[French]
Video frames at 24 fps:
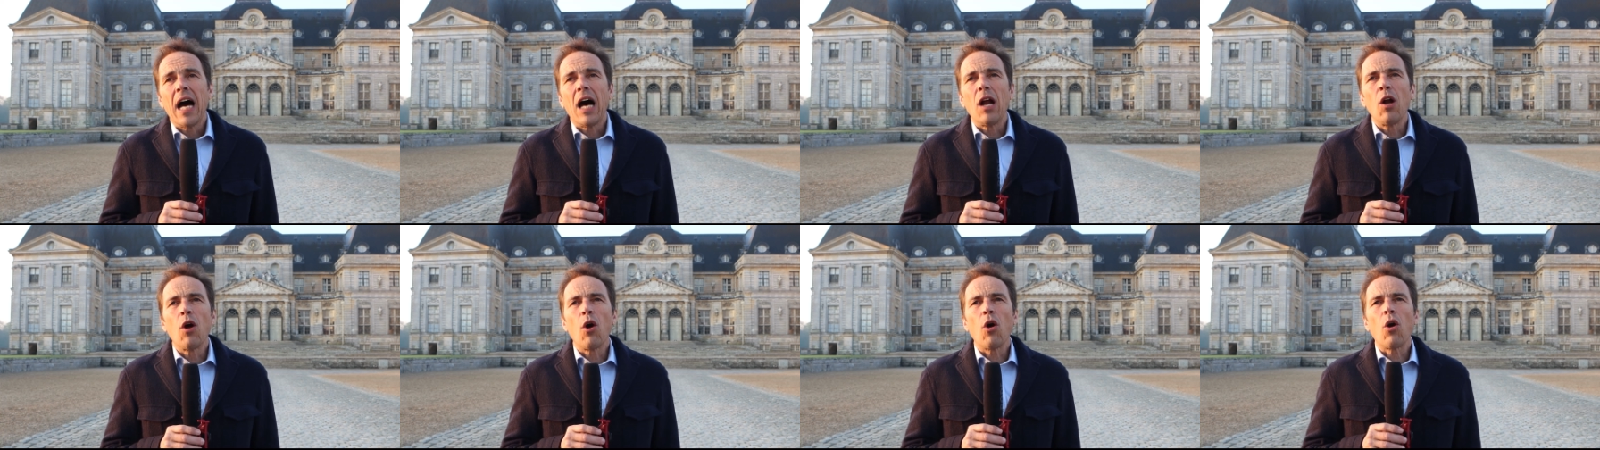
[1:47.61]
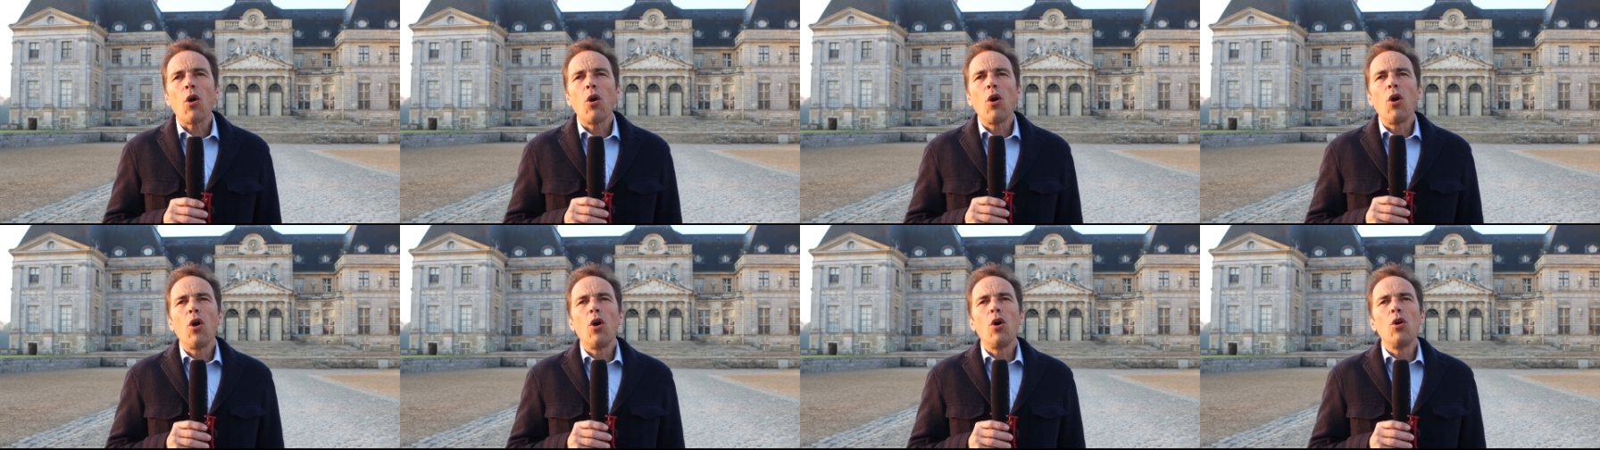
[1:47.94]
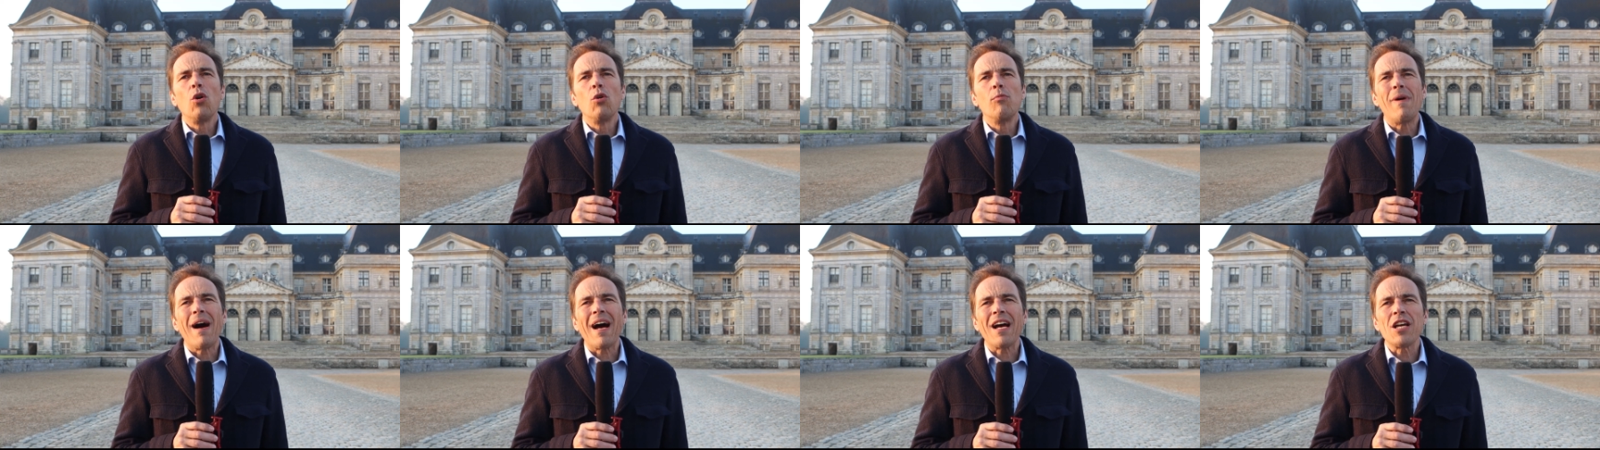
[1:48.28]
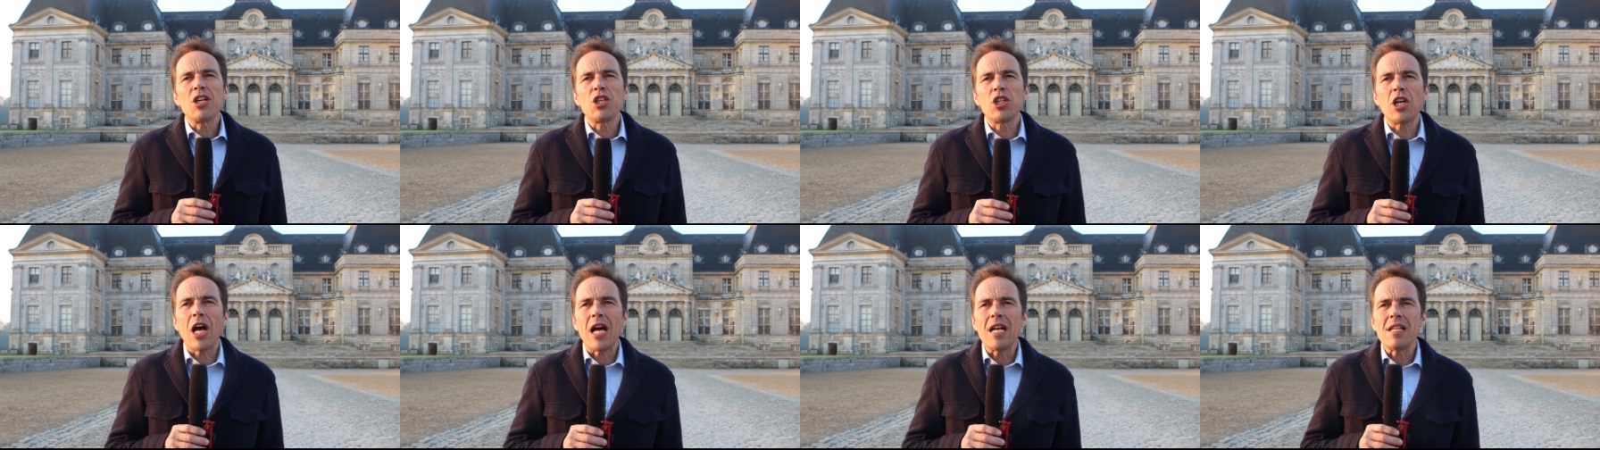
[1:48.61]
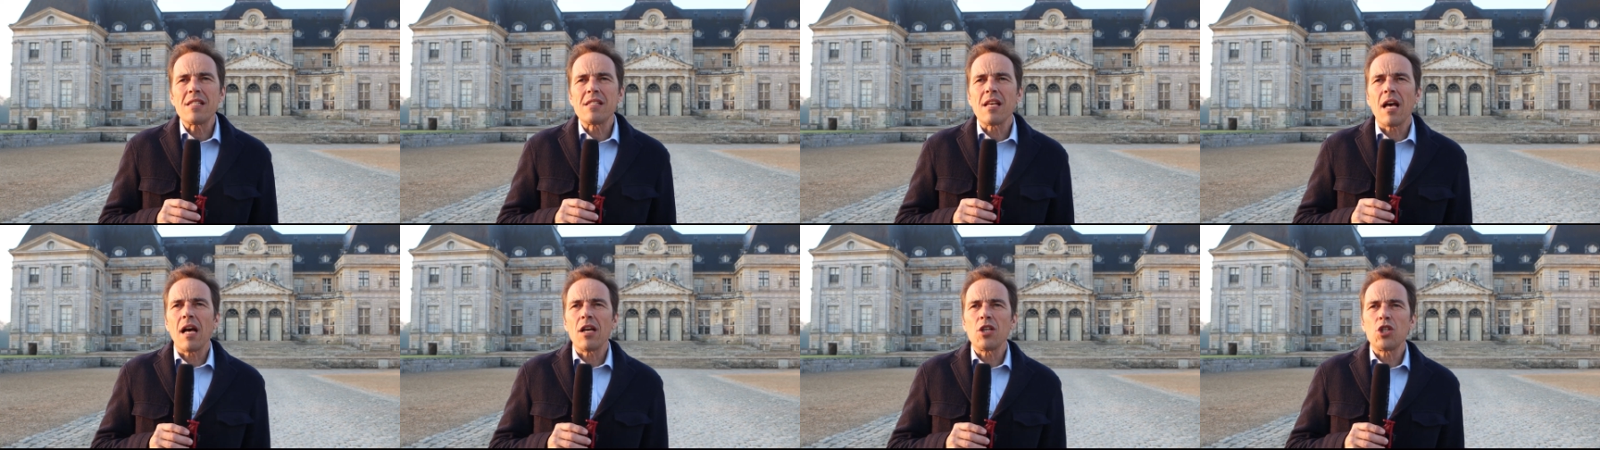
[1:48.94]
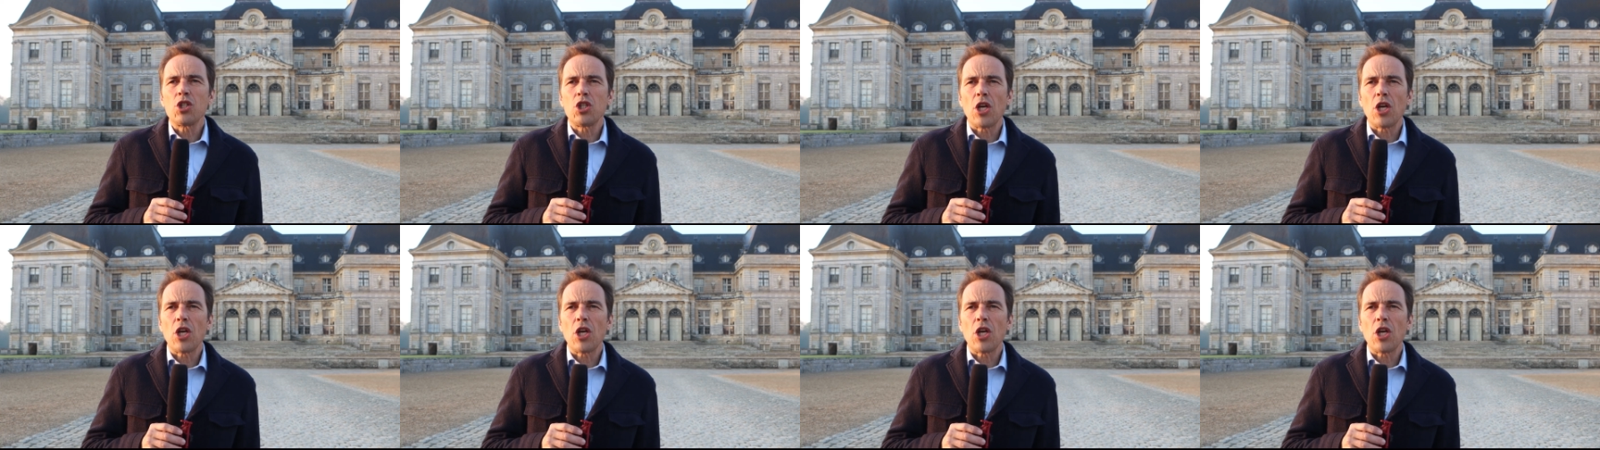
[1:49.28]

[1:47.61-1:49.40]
Alors euh, le maréchal, c'est un